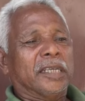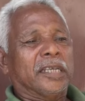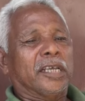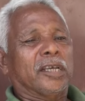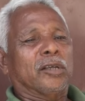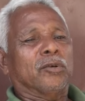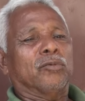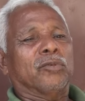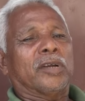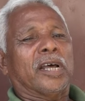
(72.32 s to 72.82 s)

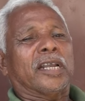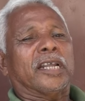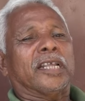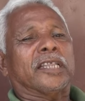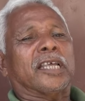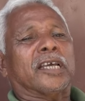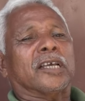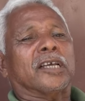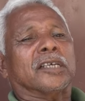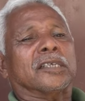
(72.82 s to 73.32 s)
I iya, nudar
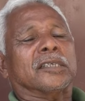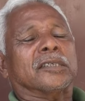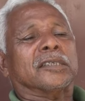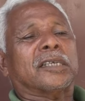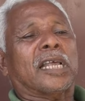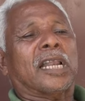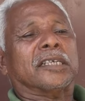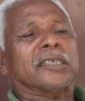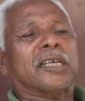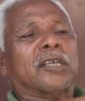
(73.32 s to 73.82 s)
ita
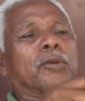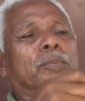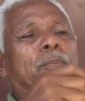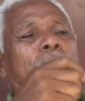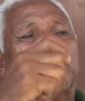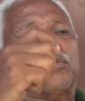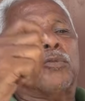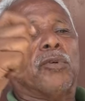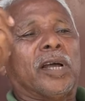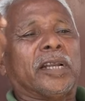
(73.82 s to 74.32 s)
salah satu
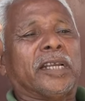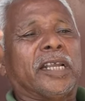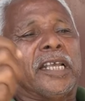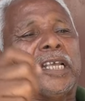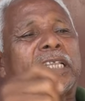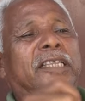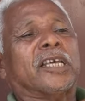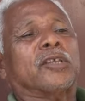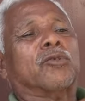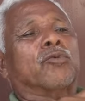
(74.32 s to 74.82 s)
perjuangan
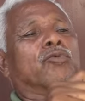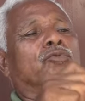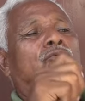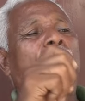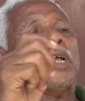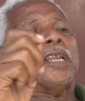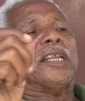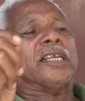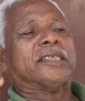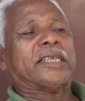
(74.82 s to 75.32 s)
ita
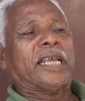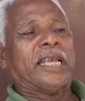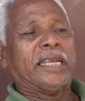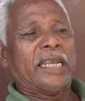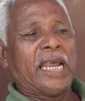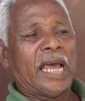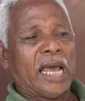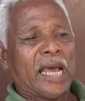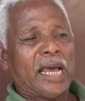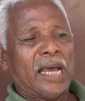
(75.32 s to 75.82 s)
tujuannya saya
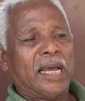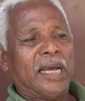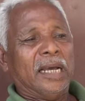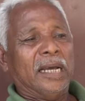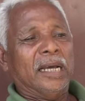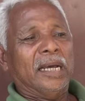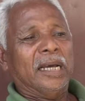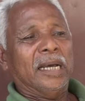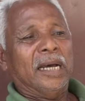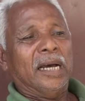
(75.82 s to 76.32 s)
dah.
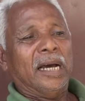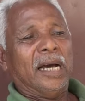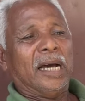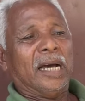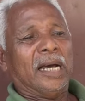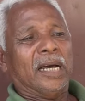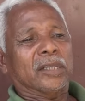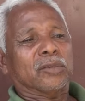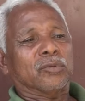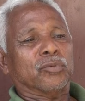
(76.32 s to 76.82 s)

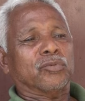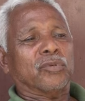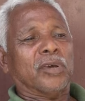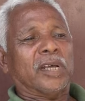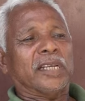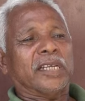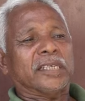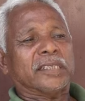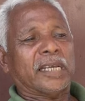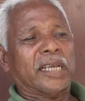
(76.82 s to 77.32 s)
Ah,
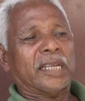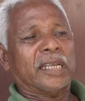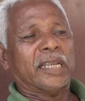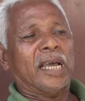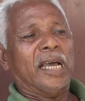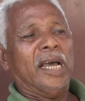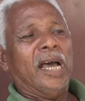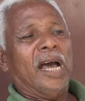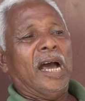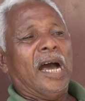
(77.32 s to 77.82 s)
tujuannya saya
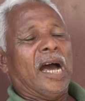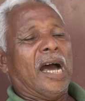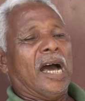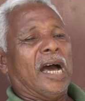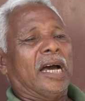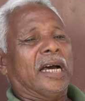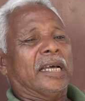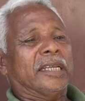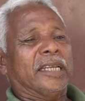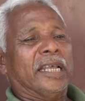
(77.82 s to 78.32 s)
dah.
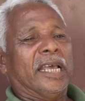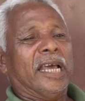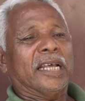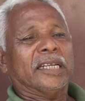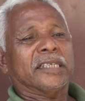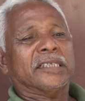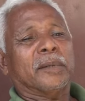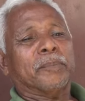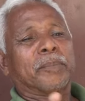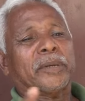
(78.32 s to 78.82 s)
Ah, ini
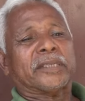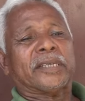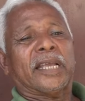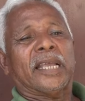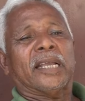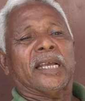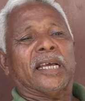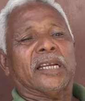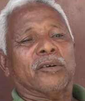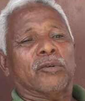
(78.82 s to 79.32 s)
hanya
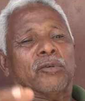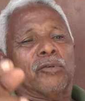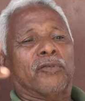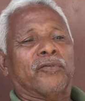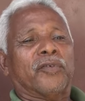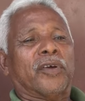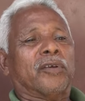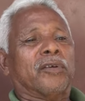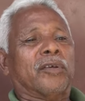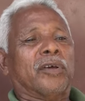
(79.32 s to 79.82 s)
persaingan ko
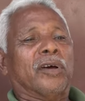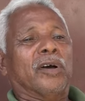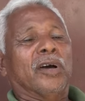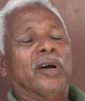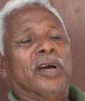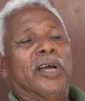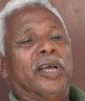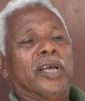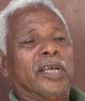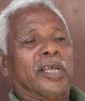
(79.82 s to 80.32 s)
governo
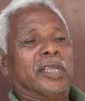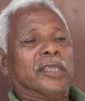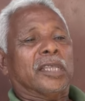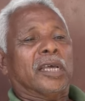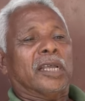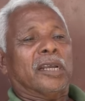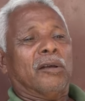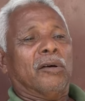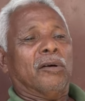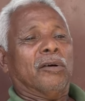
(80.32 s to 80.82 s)

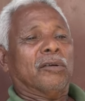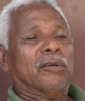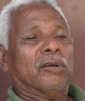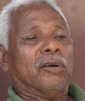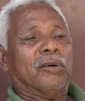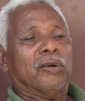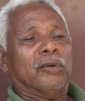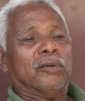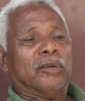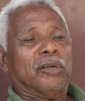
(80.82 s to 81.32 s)
anterior
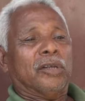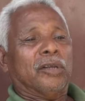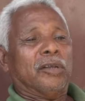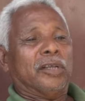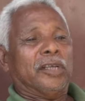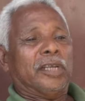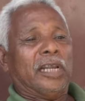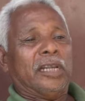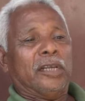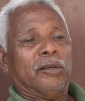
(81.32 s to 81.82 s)
oh,
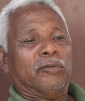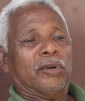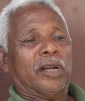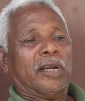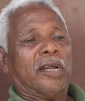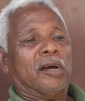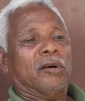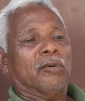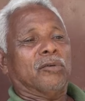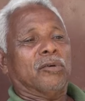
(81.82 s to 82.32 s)
ida
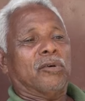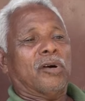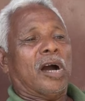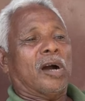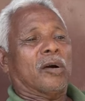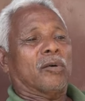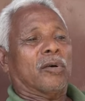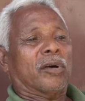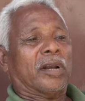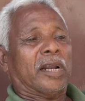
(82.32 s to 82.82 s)
liuda dau ko
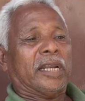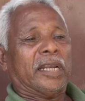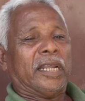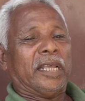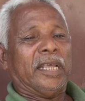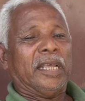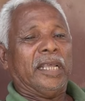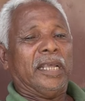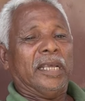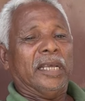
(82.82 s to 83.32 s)
agora
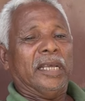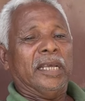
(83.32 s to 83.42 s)
ne.